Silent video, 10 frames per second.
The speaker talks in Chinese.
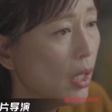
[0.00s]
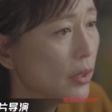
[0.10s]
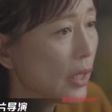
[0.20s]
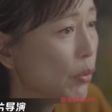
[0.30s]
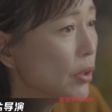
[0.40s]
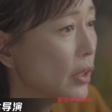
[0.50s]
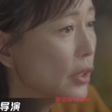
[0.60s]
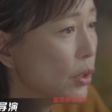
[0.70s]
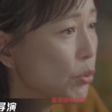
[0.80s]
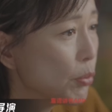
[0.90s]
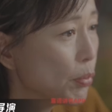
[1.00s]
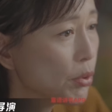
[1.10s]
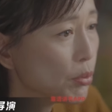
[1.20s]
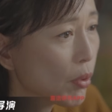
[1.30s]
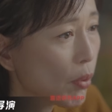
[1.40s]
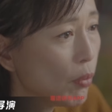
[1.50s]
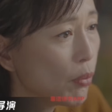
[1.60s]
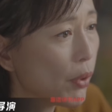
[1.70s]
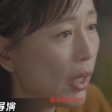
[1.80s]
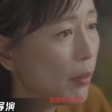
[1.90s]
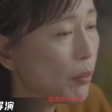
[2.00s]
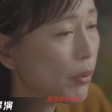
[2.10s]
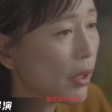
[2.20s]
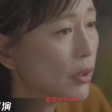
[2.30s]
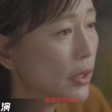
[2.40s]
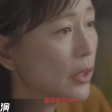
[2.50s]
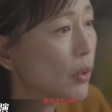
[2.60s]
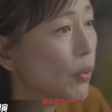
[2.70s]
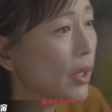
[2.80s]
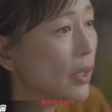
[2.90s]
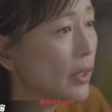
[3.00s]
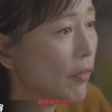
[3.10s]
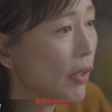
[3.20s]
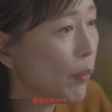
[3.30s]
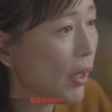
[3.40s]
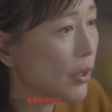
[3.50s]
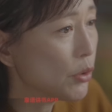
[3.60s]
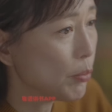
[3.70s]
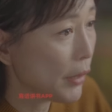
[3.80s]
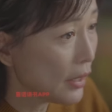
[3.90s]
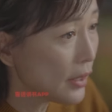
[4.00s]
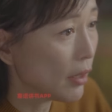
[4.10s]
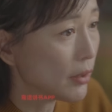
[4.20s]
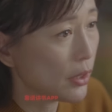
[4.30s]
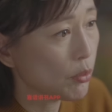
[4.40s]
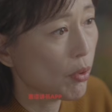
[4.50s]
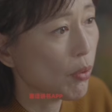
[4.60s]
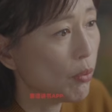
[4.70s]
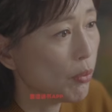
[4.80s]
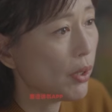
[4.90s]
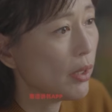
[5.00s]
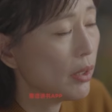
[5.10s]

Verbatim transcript: 假如你的兴趣不是做公务员，不要仅仅为了铁饭碗就勉强自己做公务员。